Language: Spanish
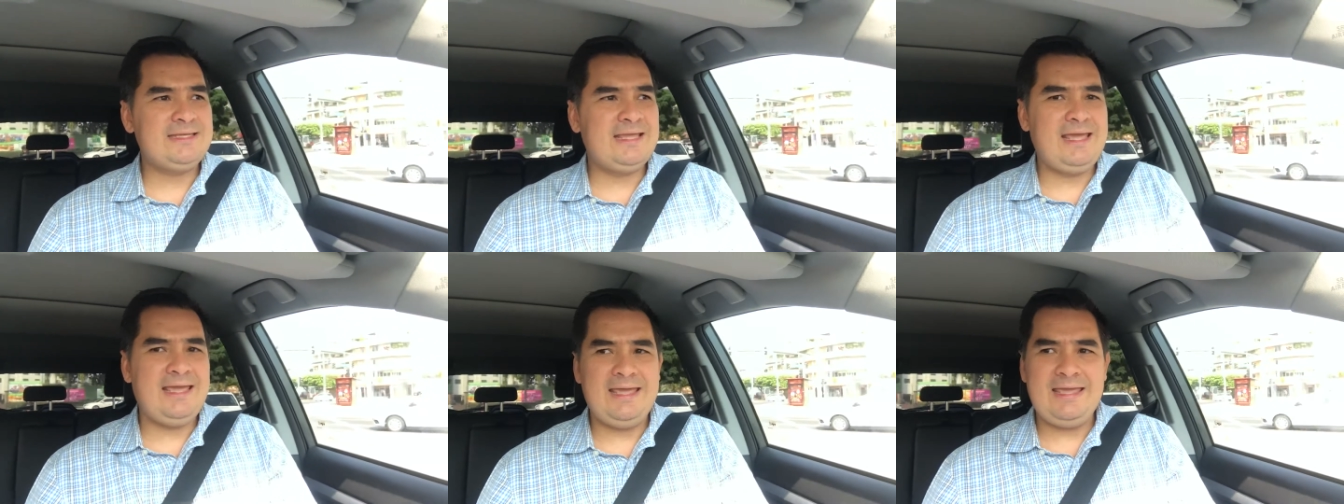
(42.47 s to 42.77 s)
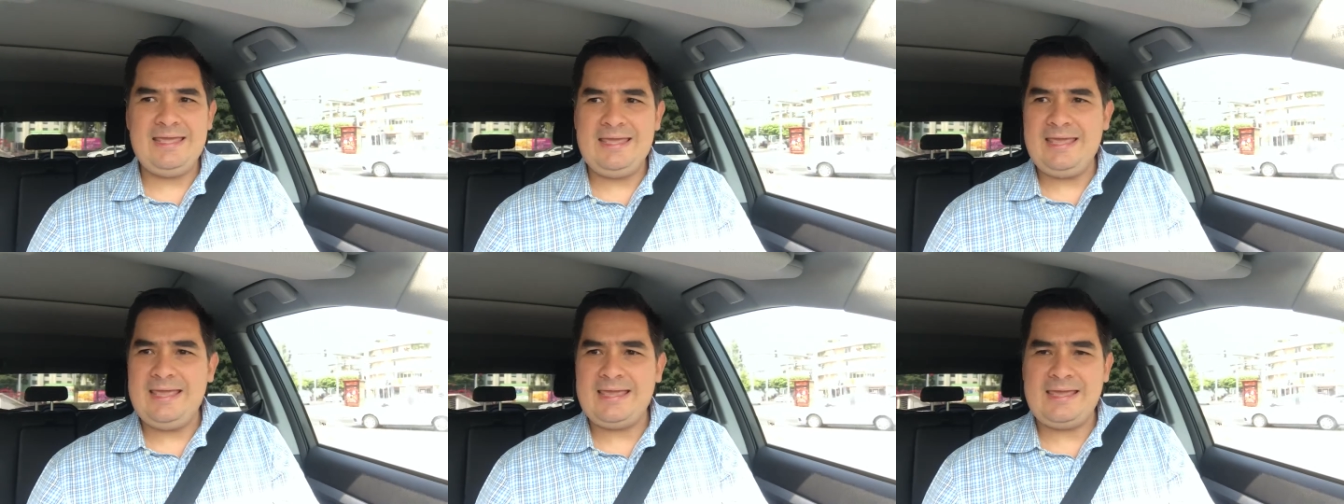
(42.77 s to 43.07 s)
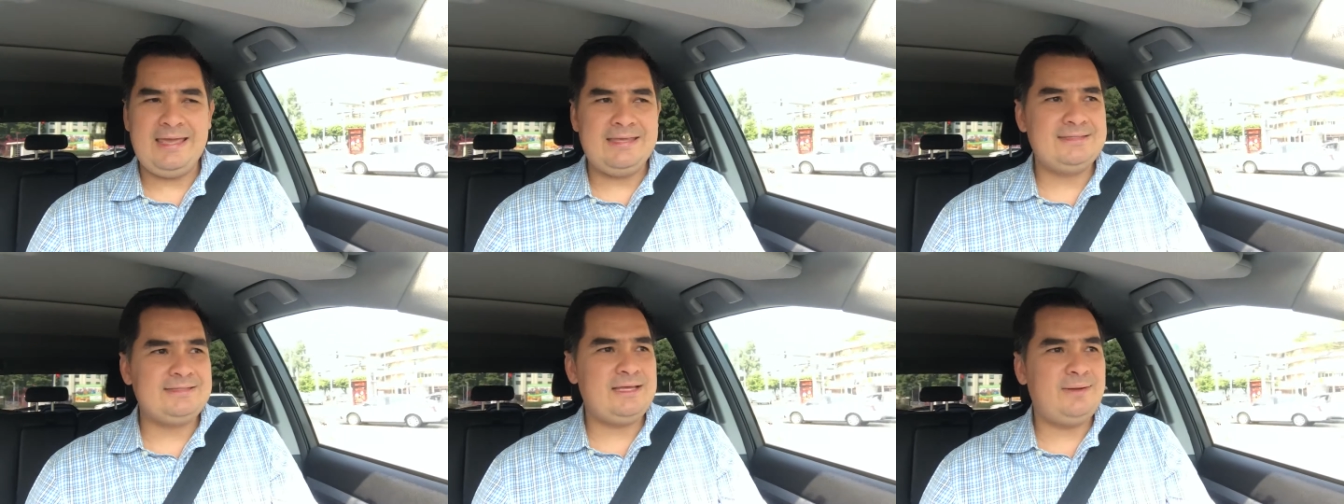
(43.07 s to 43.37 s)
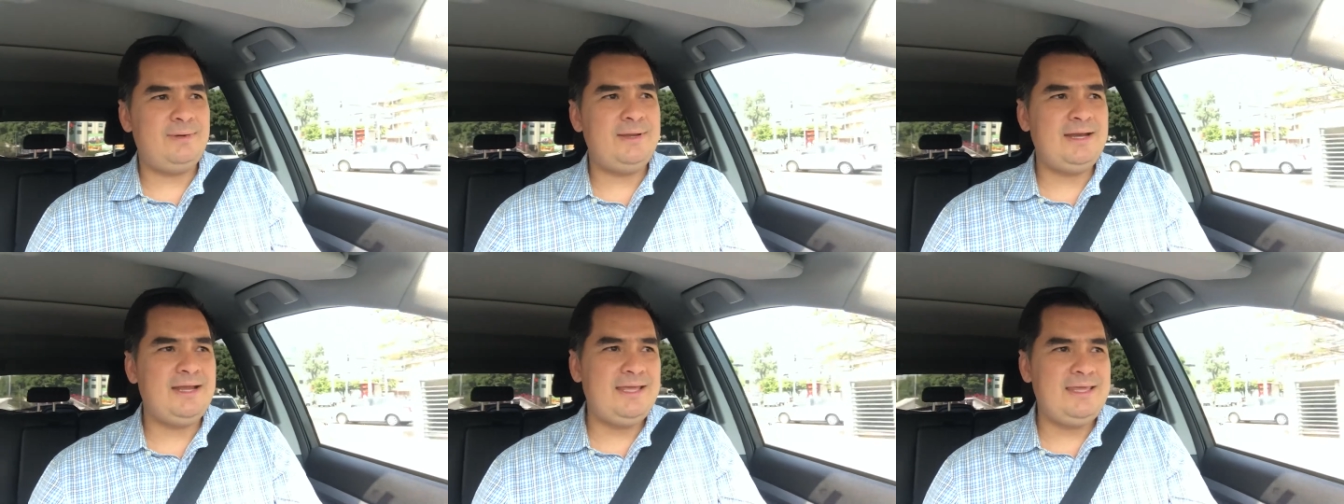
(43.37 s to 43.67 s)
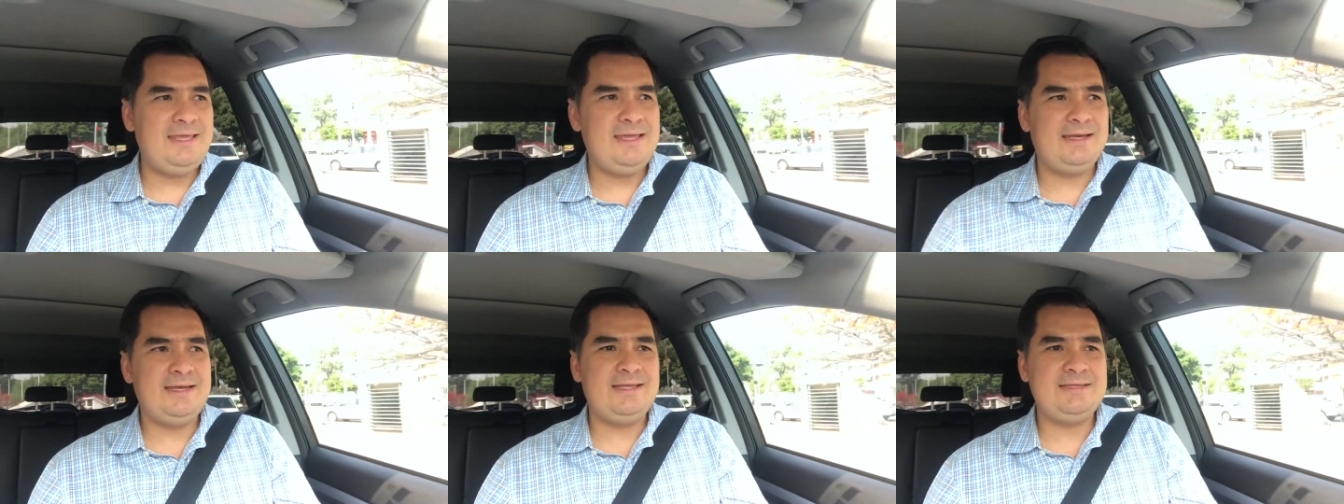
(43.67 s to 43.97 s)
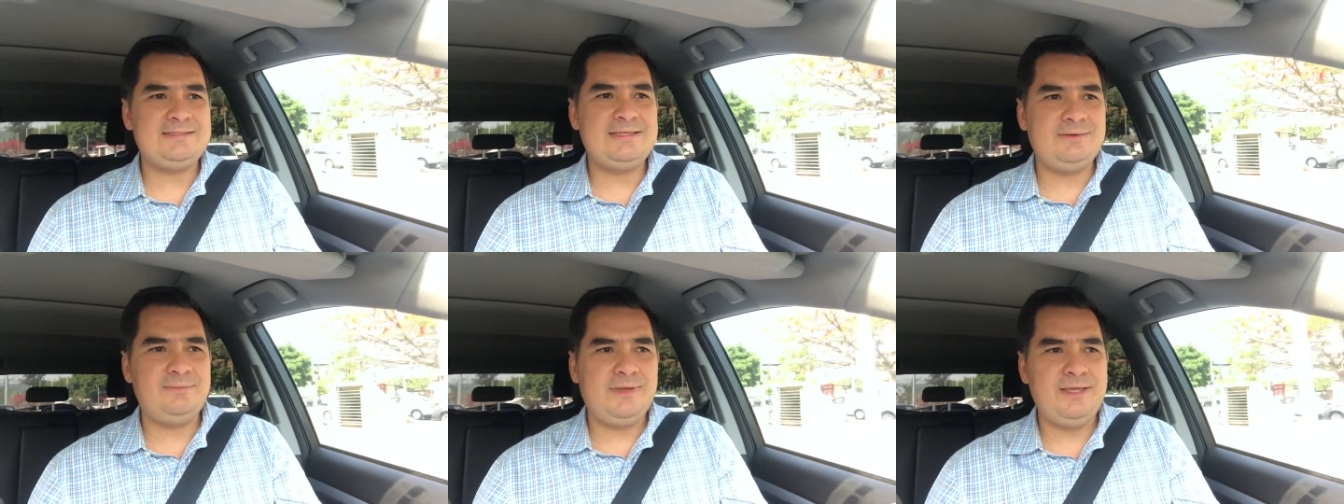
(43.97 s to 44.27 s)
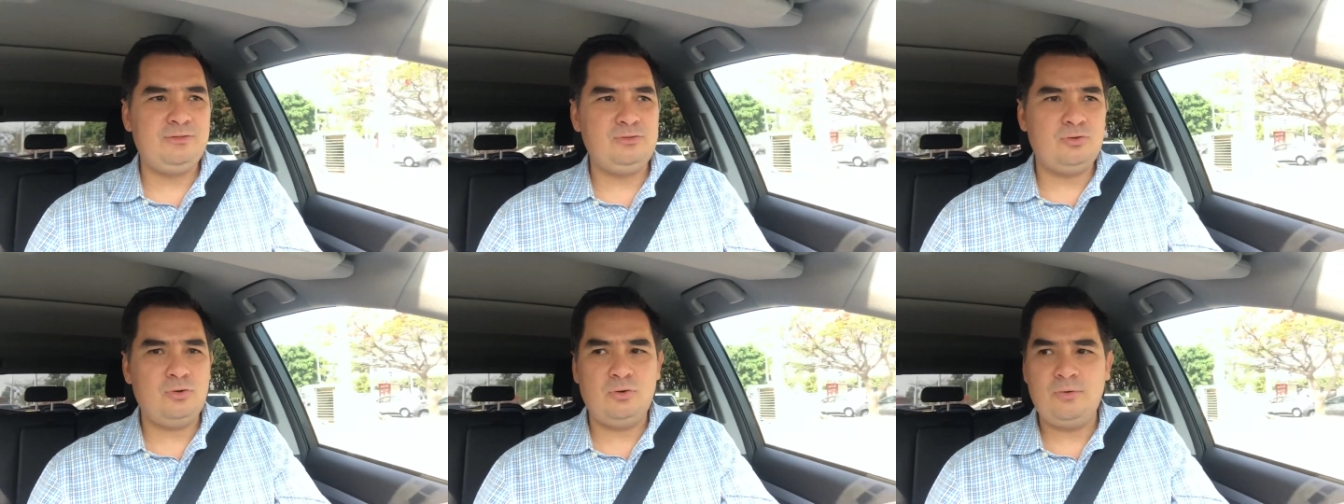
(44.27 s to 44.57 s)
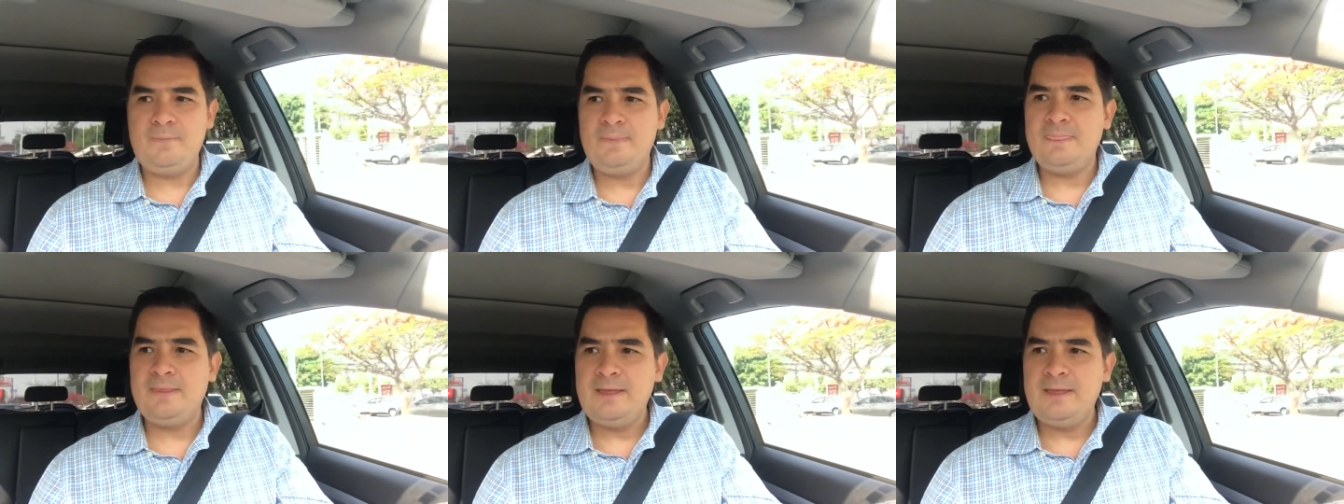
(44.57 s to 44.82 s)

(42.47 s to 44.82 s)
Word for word: que, que estaban ahí en ese evento,